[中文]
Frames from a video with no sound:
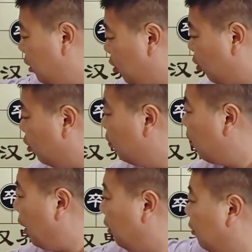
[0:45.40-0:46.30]
红
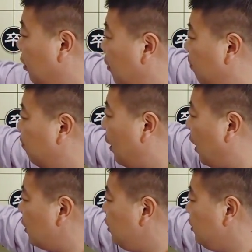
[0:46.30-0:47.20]
炮
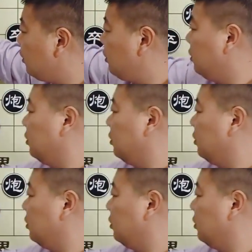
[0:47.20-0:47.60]
八进四